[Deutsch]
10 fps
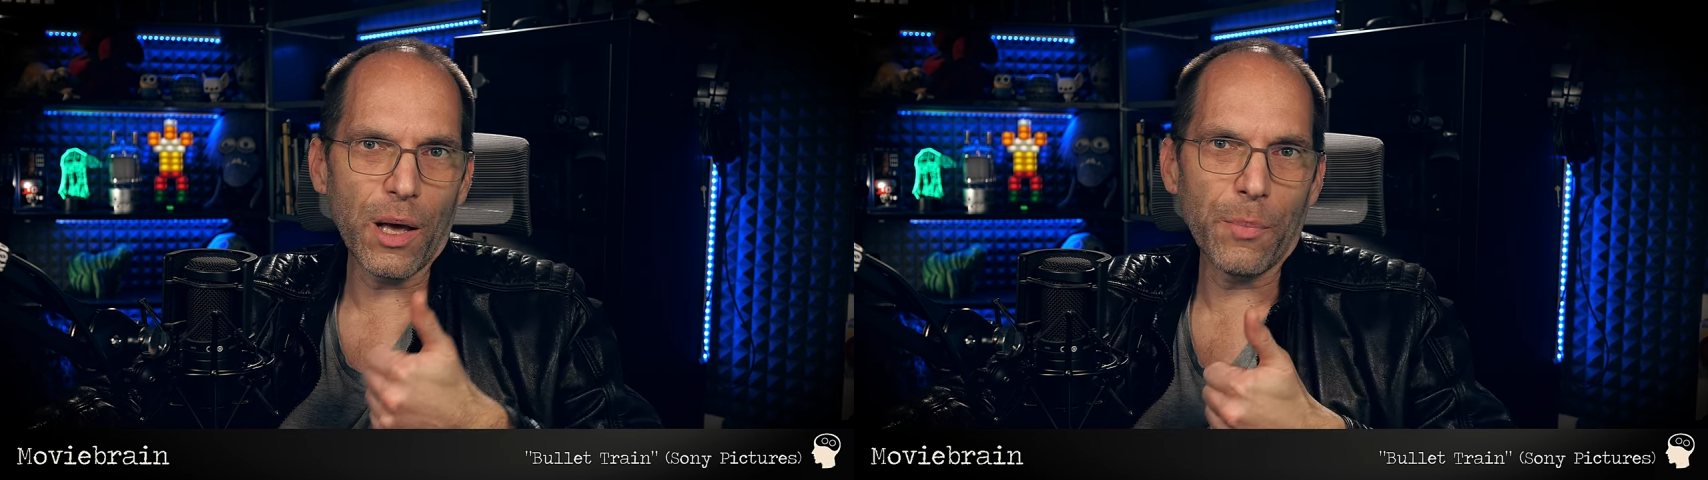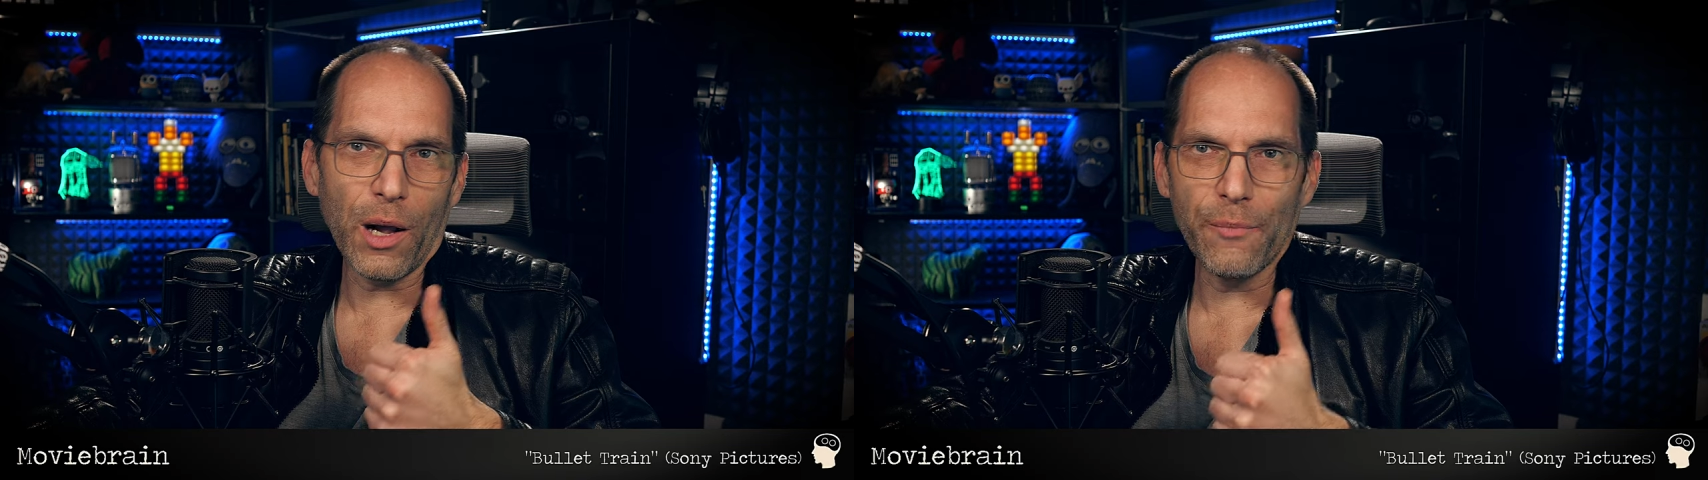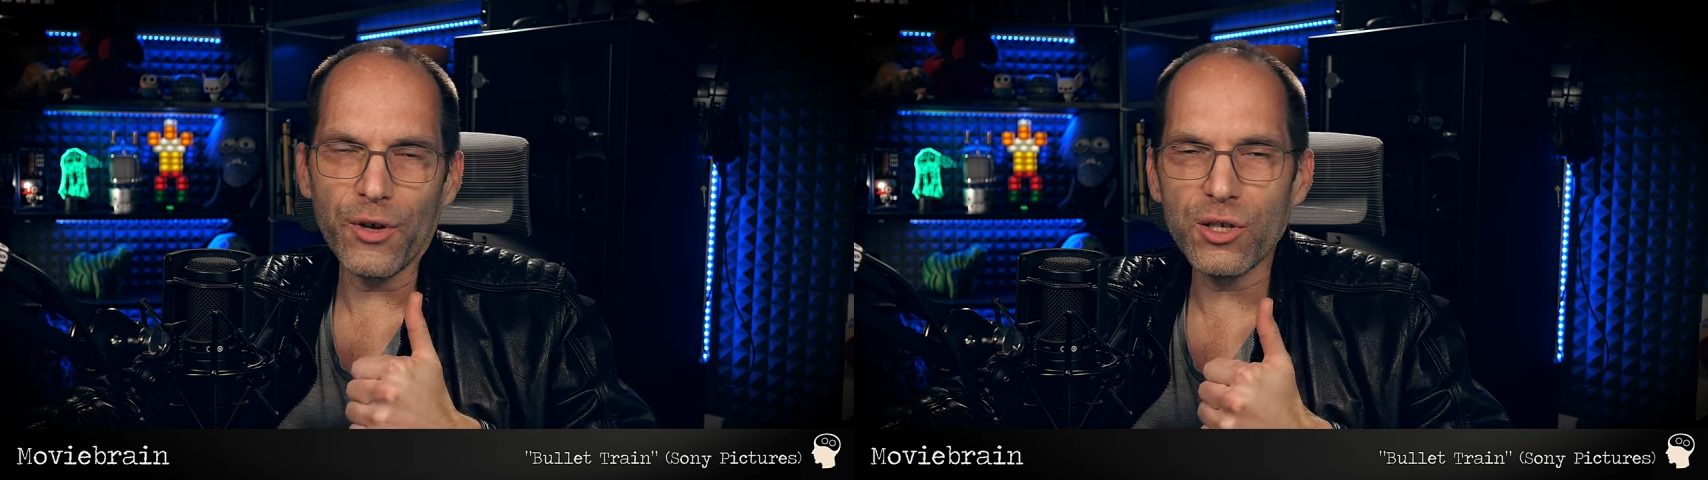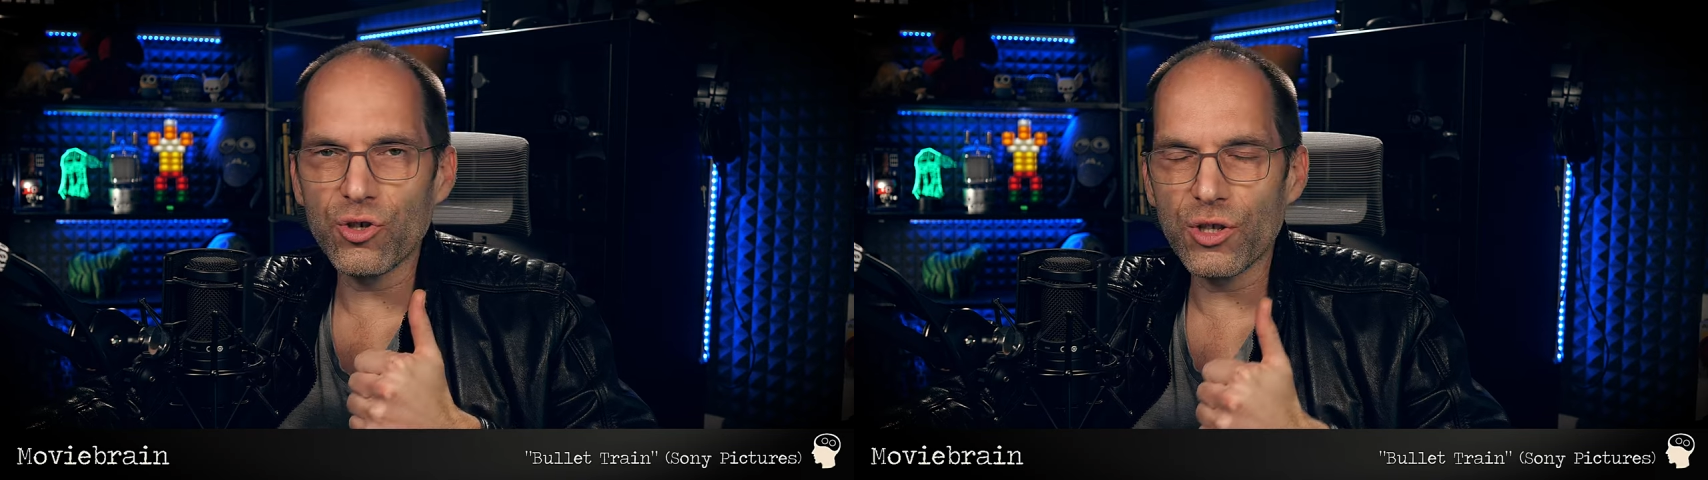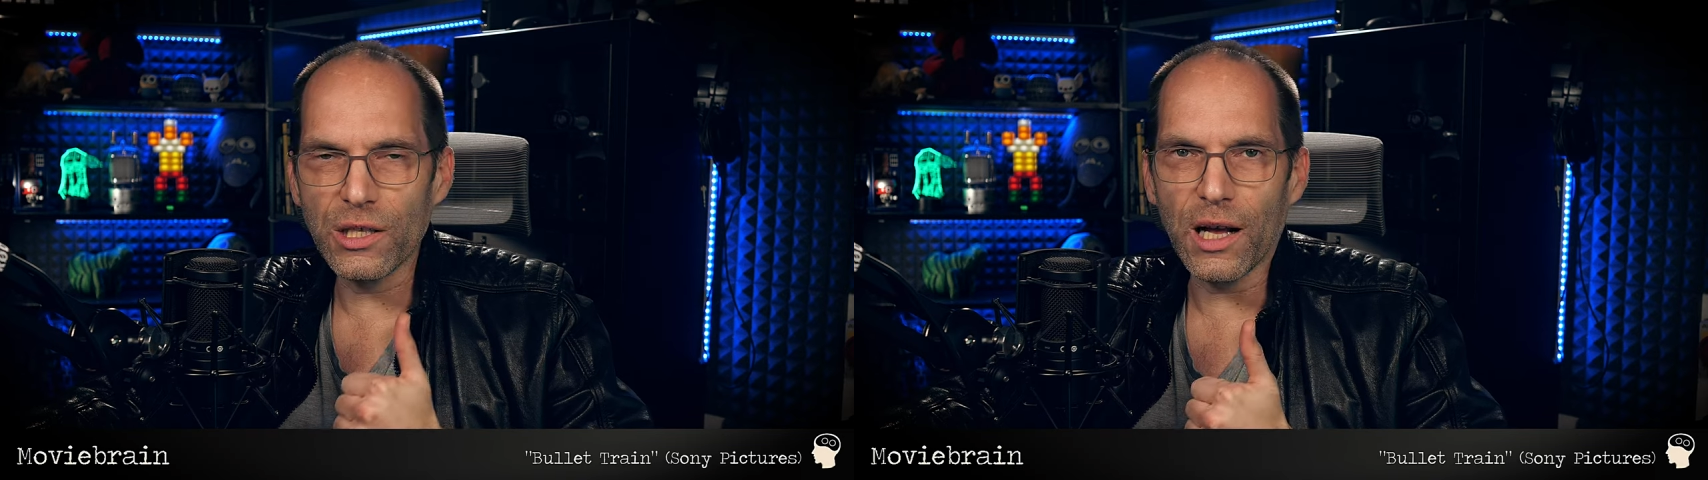bei Pulp
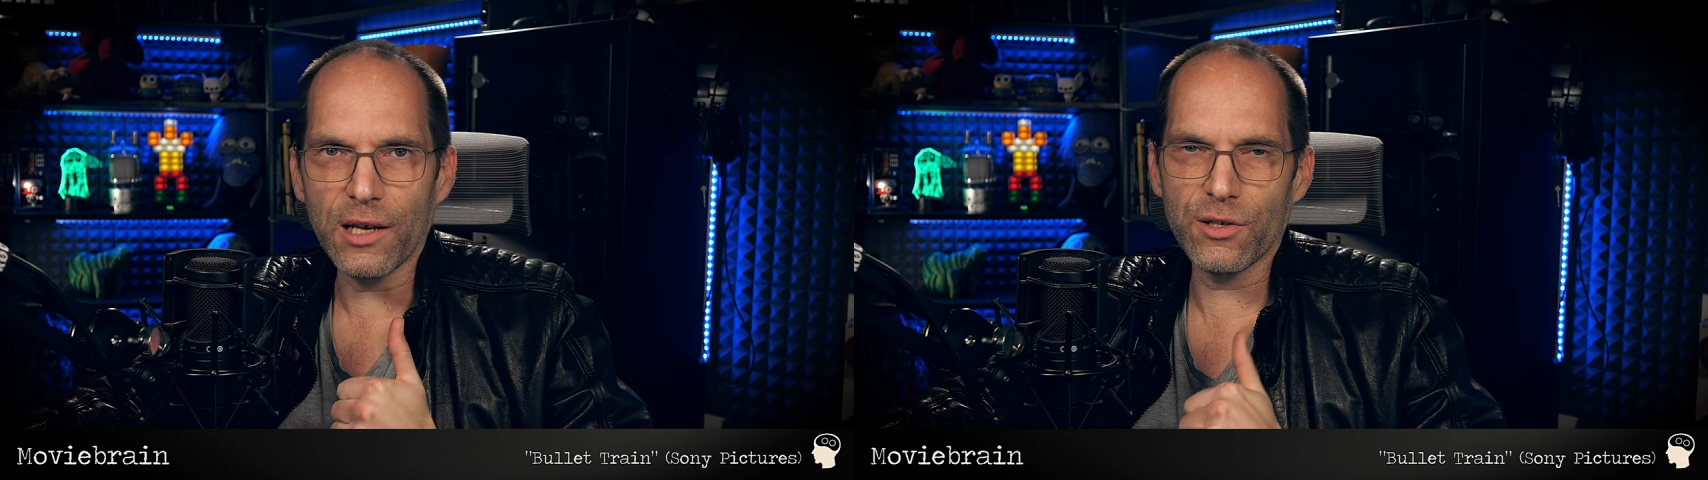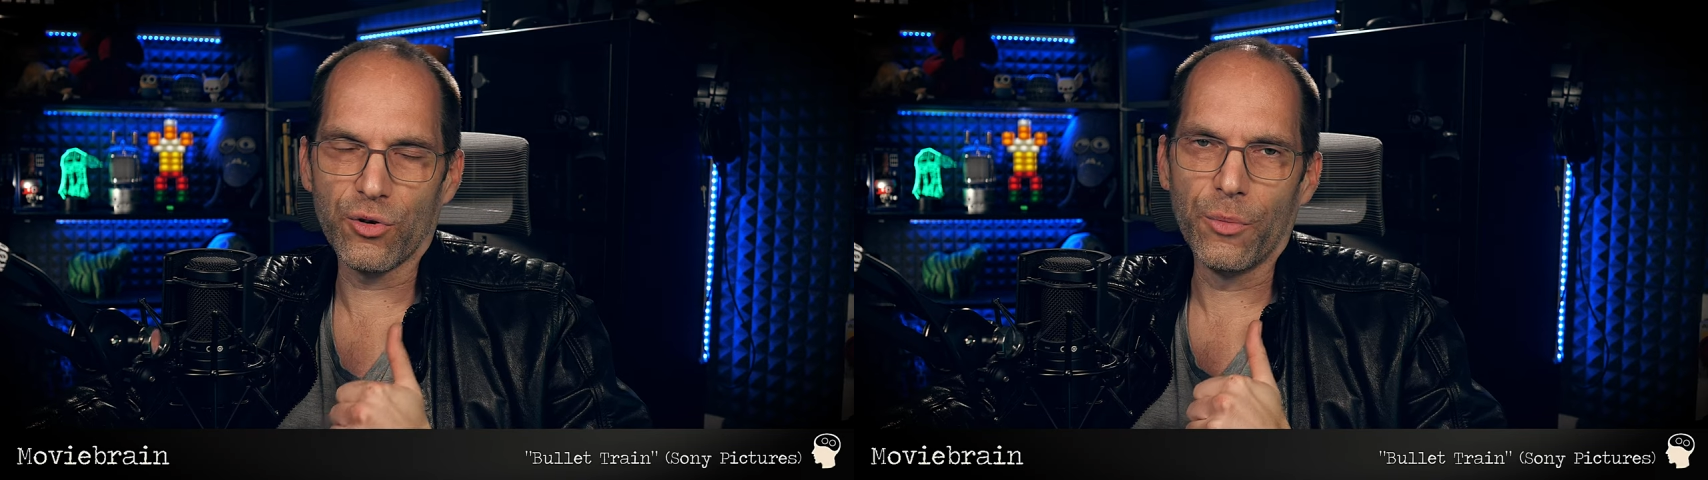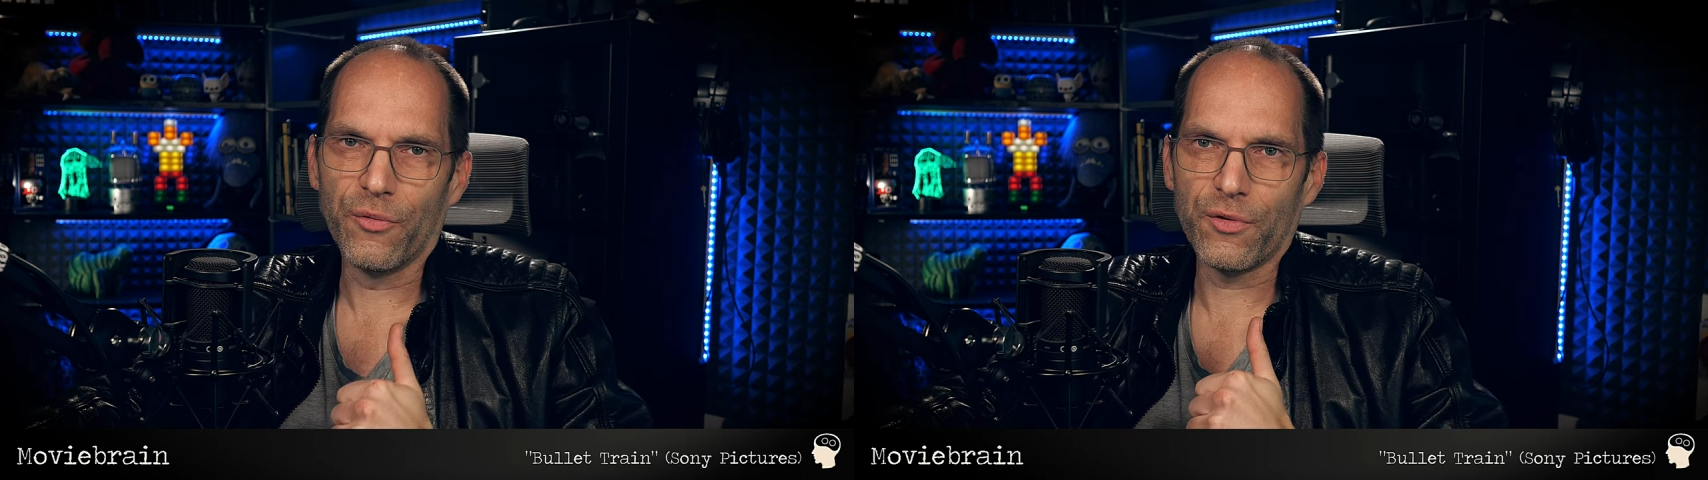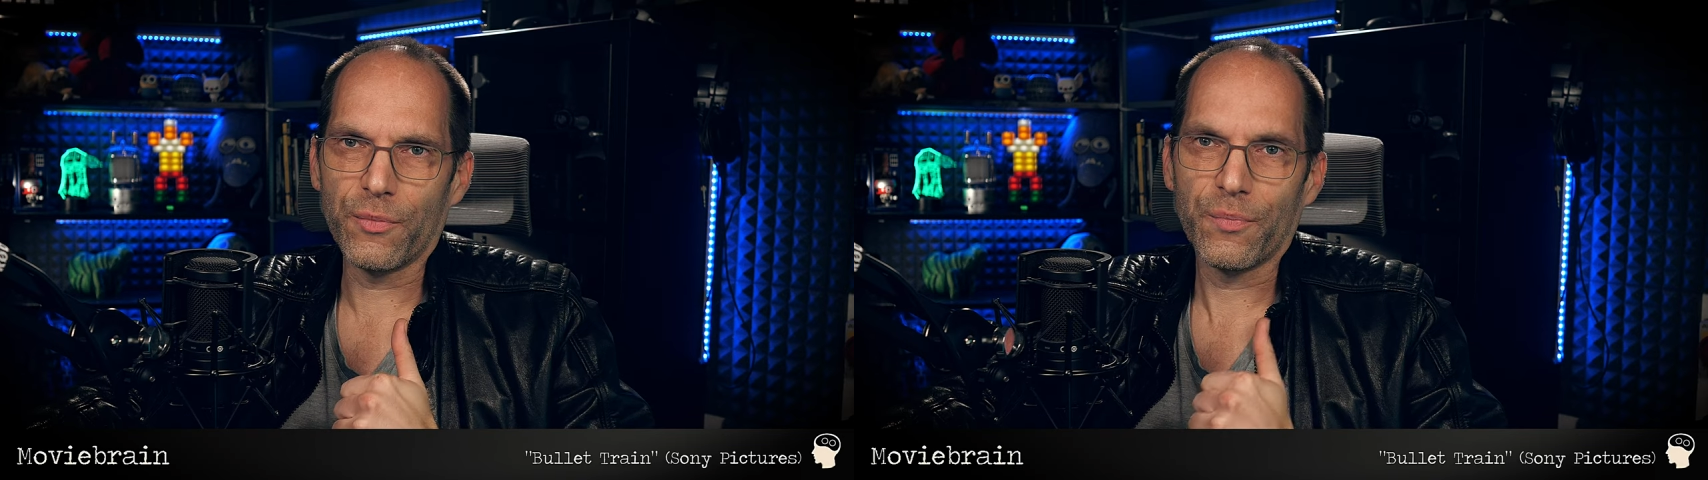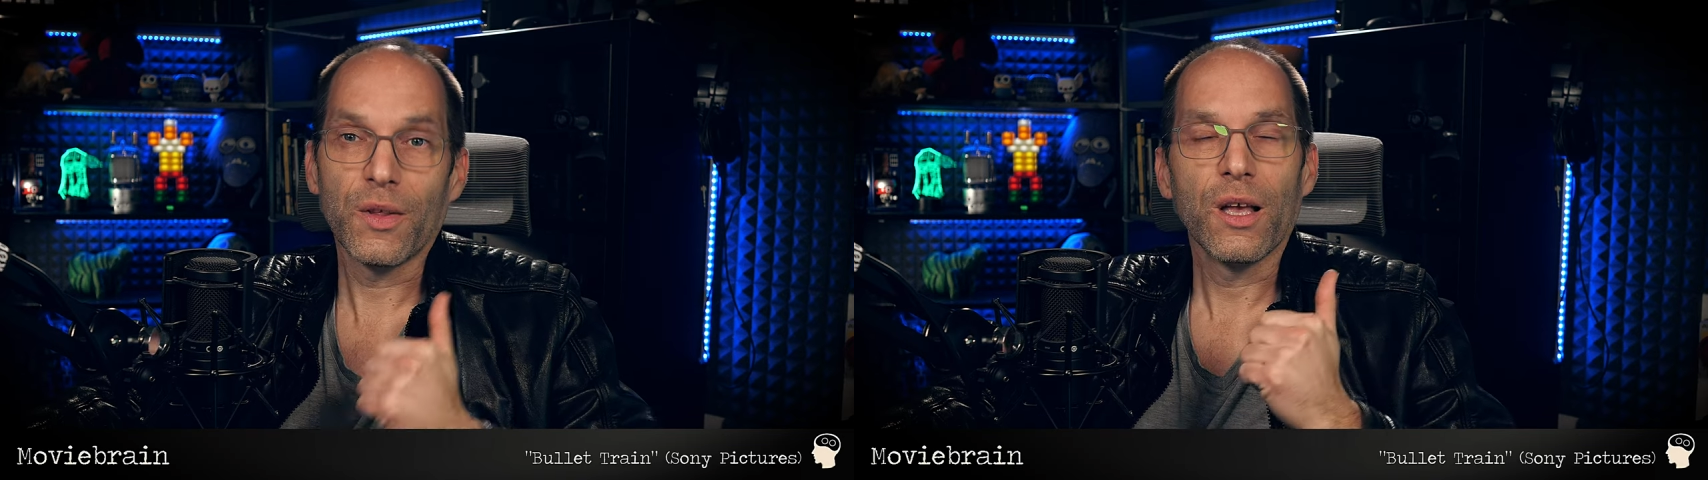Fiction die Nase rümpft,